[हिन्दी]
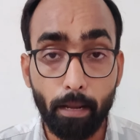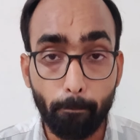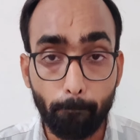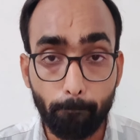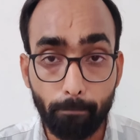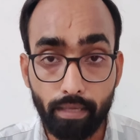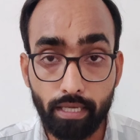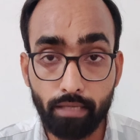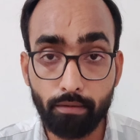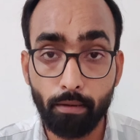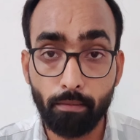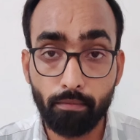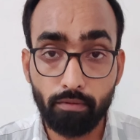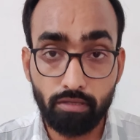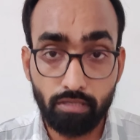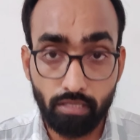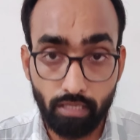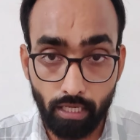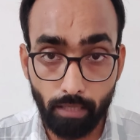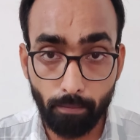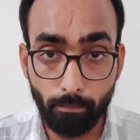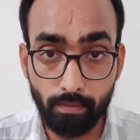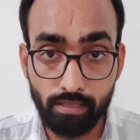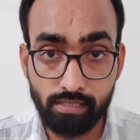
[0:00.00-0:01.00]
मिनिमम
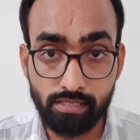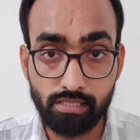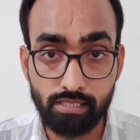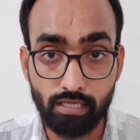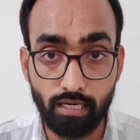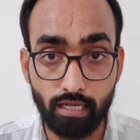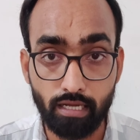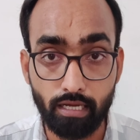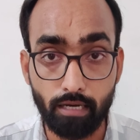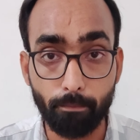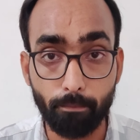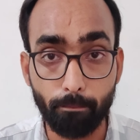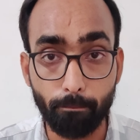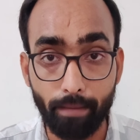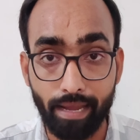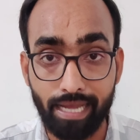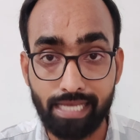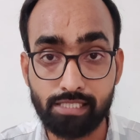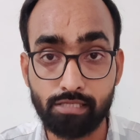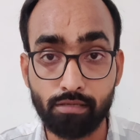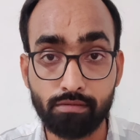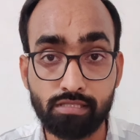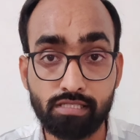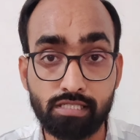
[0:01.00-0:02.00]
थ्री मंथ से लेकर
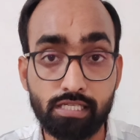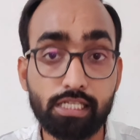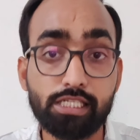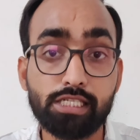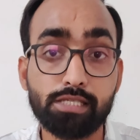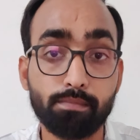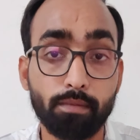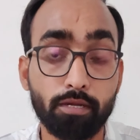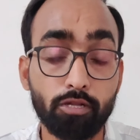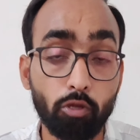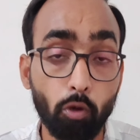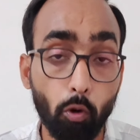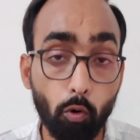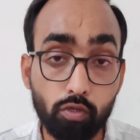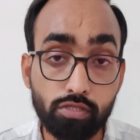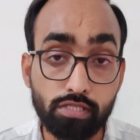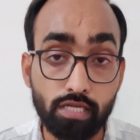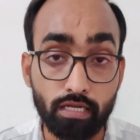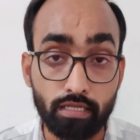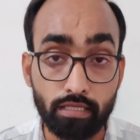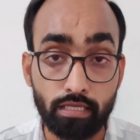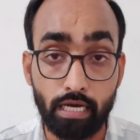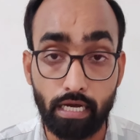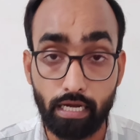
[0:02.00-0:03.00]
मैक्सिमम सिक्स मंथ हो
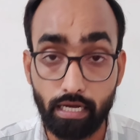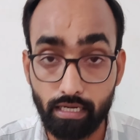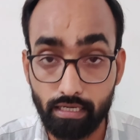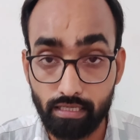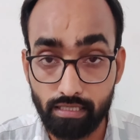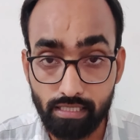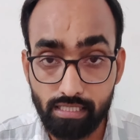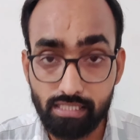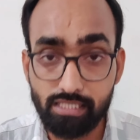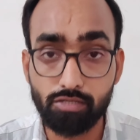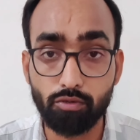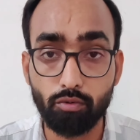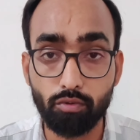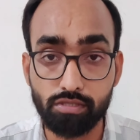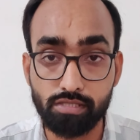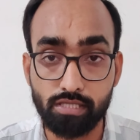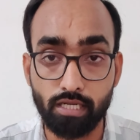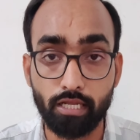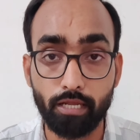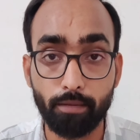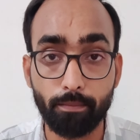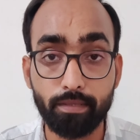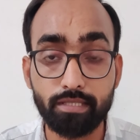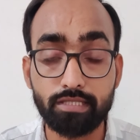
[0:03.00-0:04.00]
सकता है अगर इस
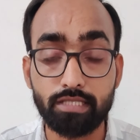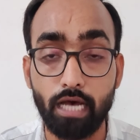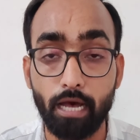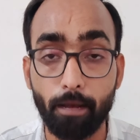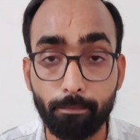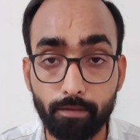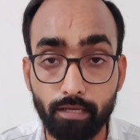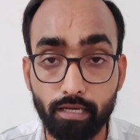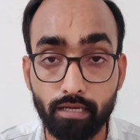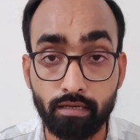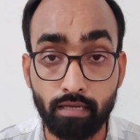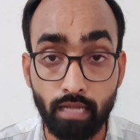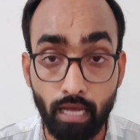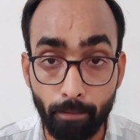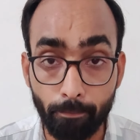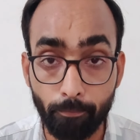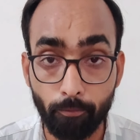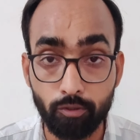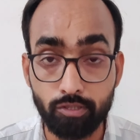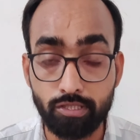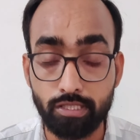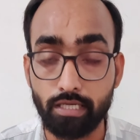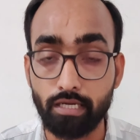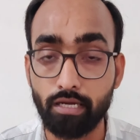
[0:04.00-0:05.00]
ड्यूरेशन के बीच आप तक ना
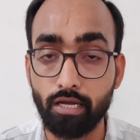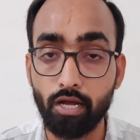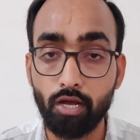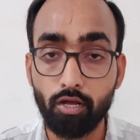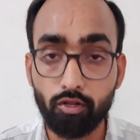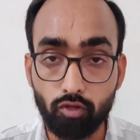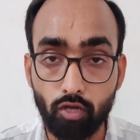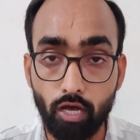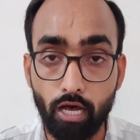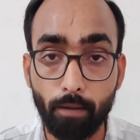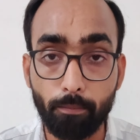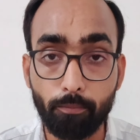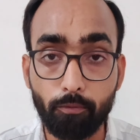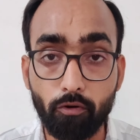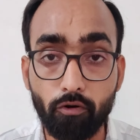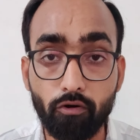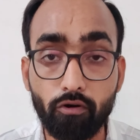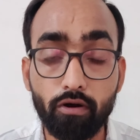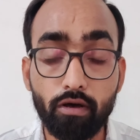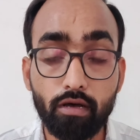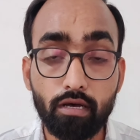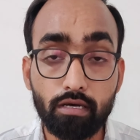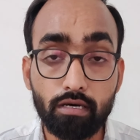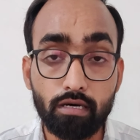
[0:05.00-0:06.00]
पहुँचे तो आपको